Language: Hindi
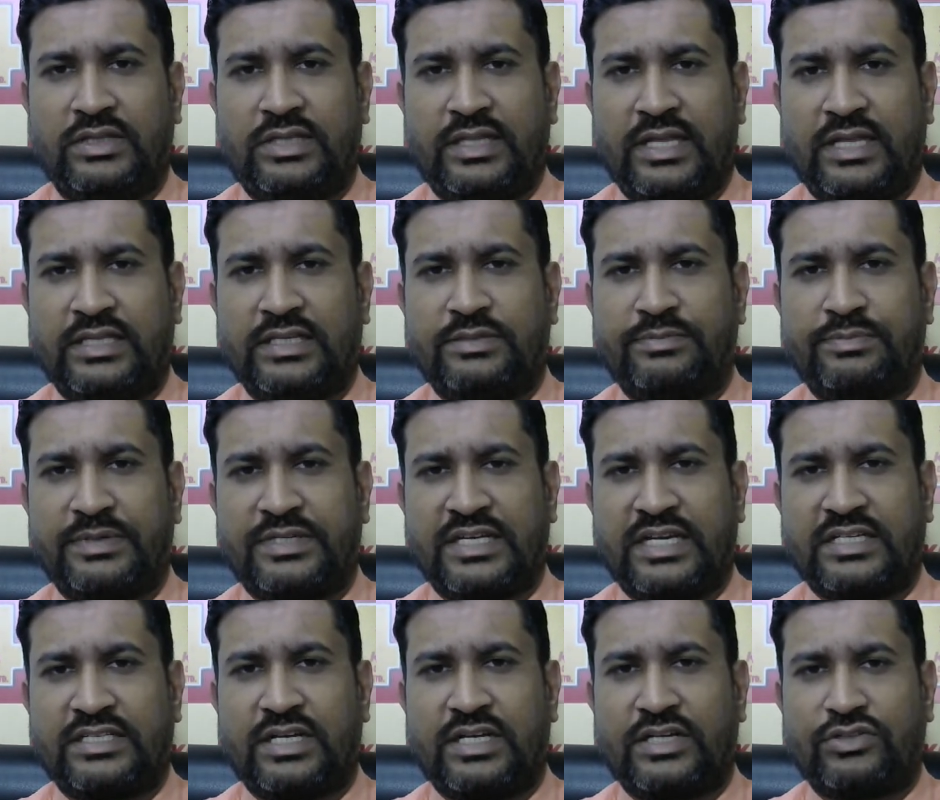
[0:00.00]
तैतीस
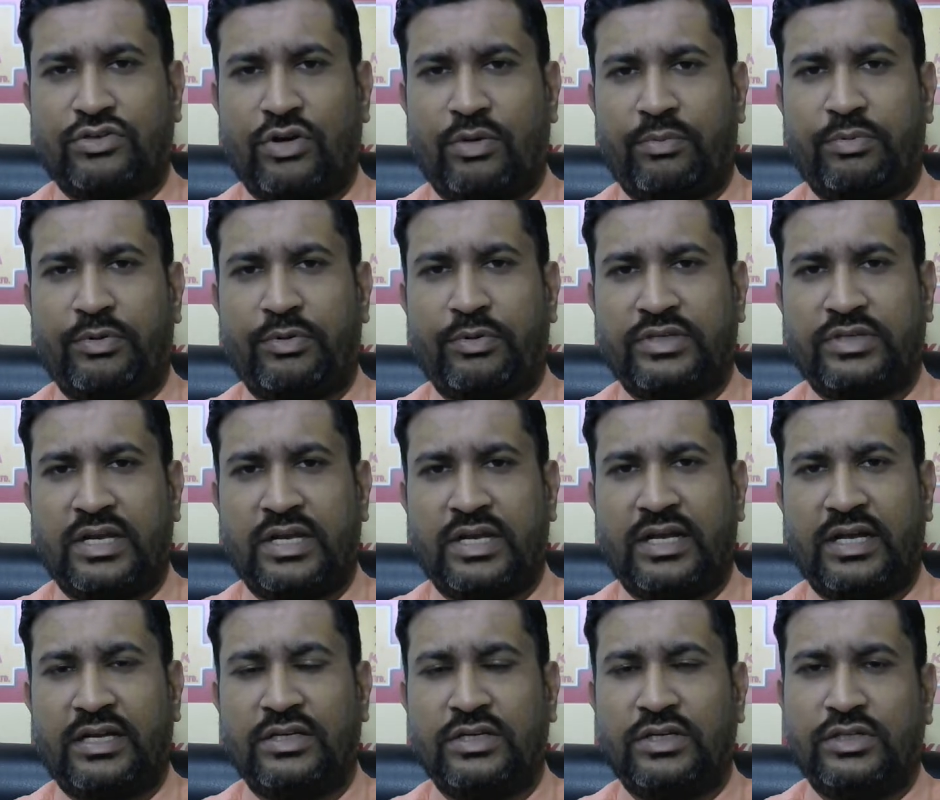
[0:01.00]
पचास का स्टॉप लॉस
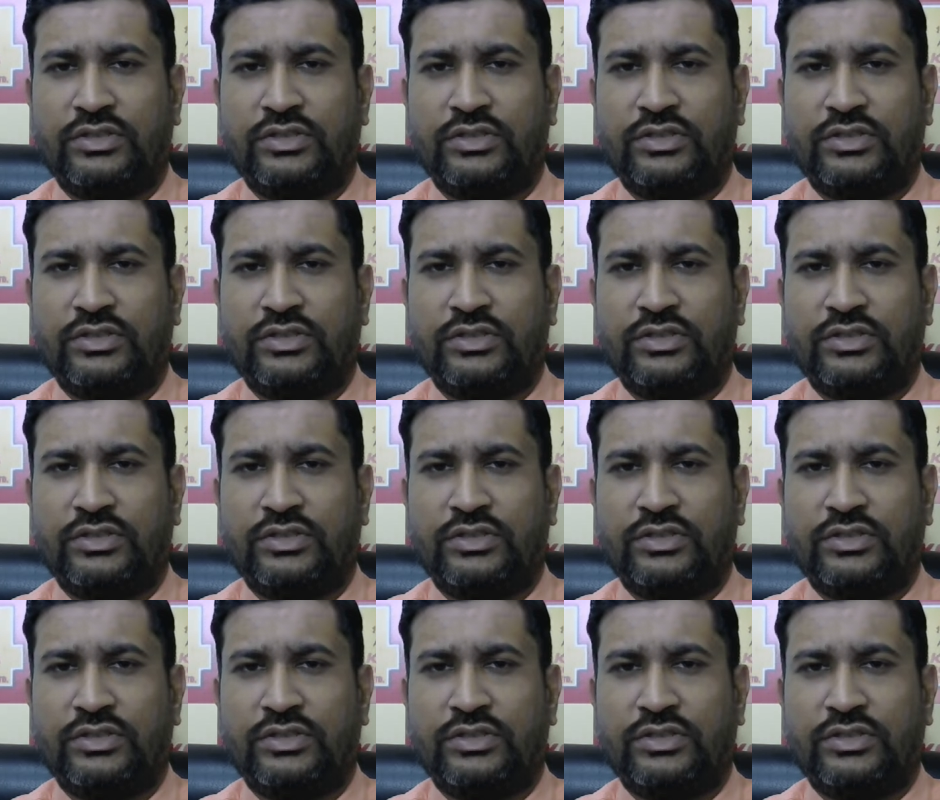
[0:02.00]
रहेगा